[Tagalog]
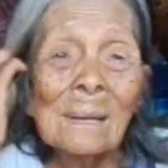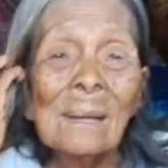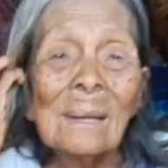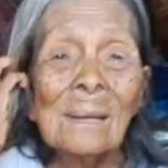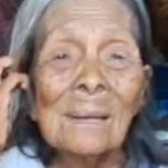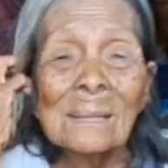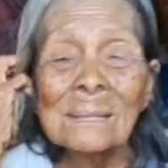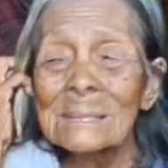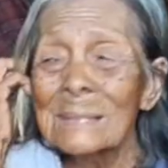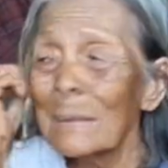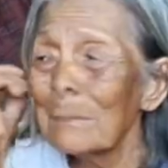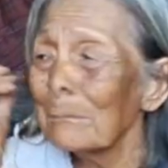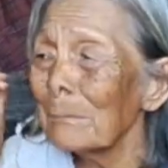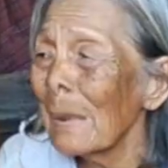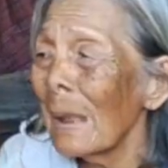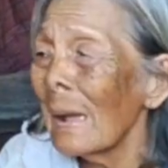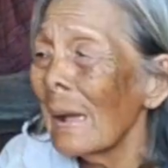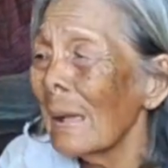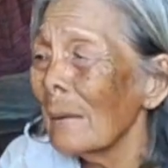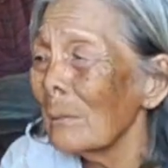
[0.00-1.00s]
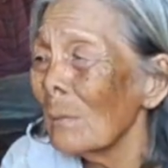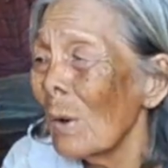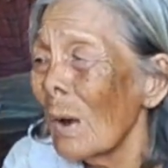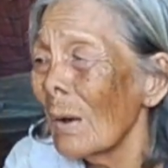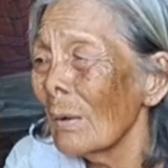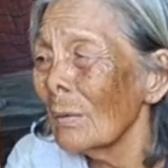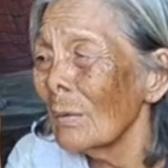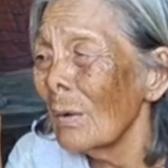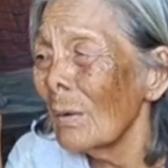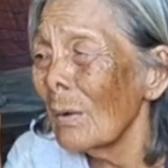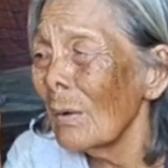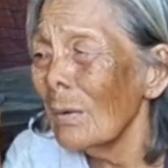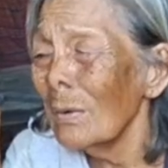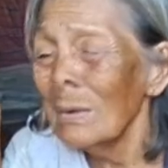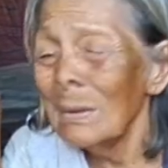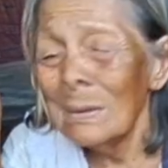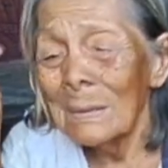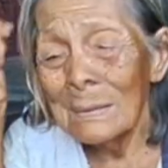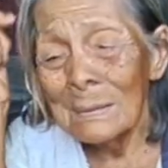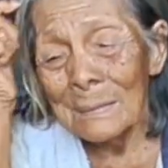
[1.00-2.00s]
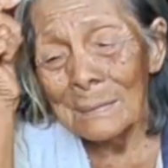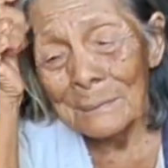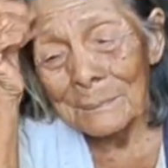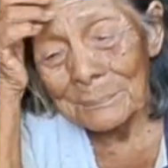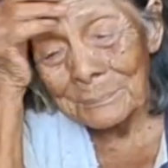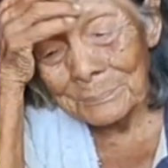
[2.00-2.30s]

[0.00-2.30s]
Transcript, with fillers: Pero nandito po kayo tuloy-tuloy po ang mission